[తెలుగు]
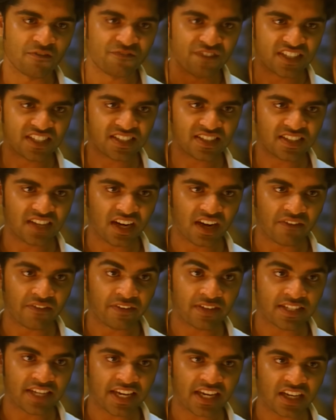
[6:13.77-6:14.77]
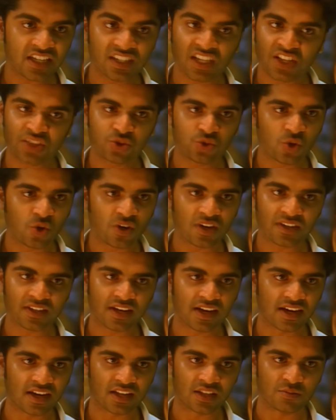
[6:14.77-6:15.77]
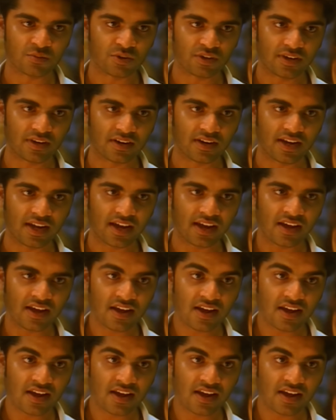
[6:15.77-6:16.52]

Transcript: ఫస్ట్ లవ్ గెలుస్తుందా గెలవదా అన్నది ముఖ్యం కాదు